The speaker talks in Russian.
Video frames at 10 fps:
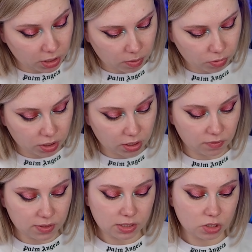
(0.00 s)
яблоке
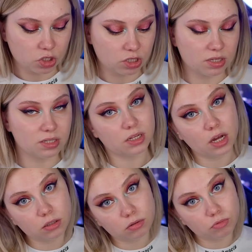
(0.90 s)
260
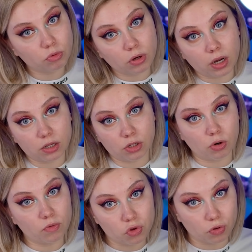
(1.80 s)
150, ну,
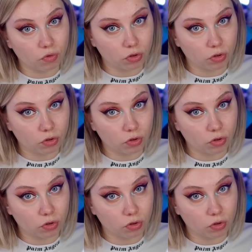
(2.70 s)
ориентировочно